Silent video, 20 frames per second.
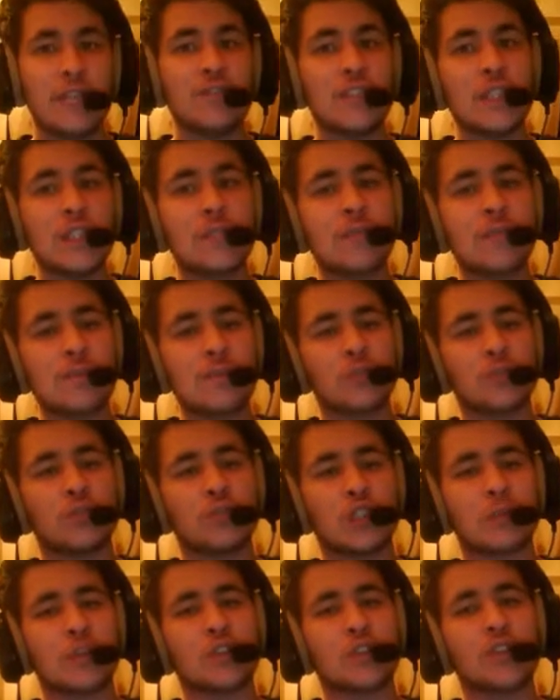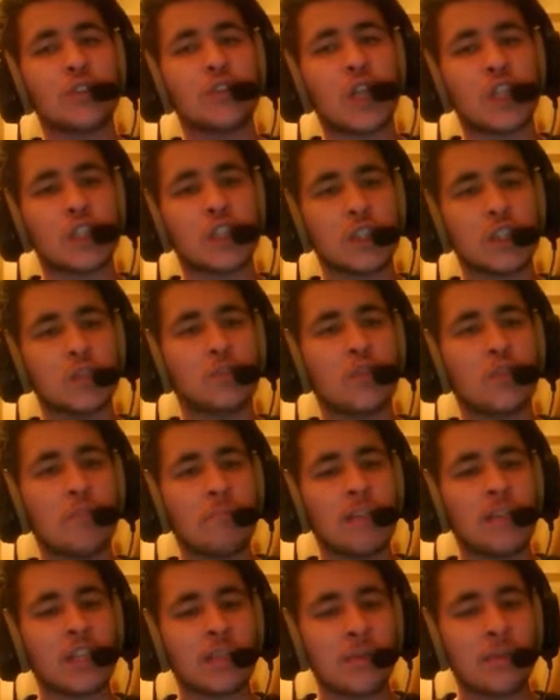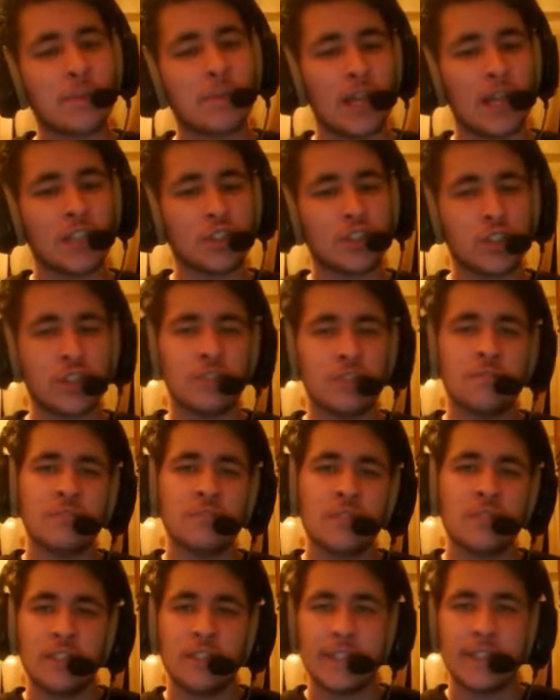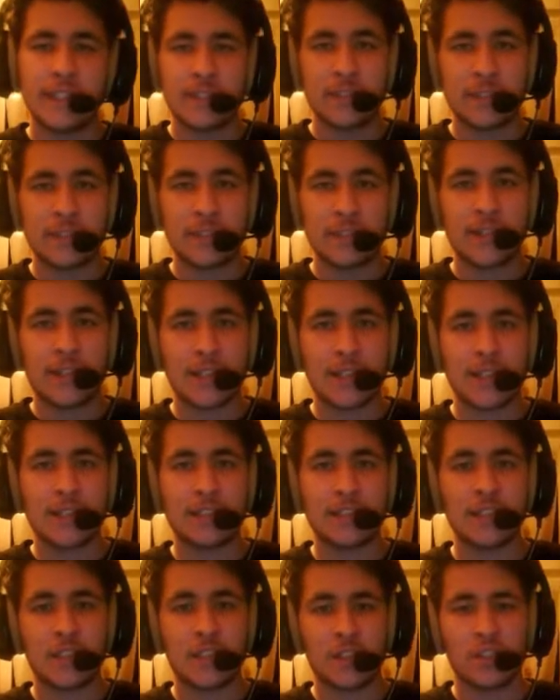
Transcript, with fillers: video vi è piaciuto come al solito lasciate un commento mi piace iscrivetevi al canale se,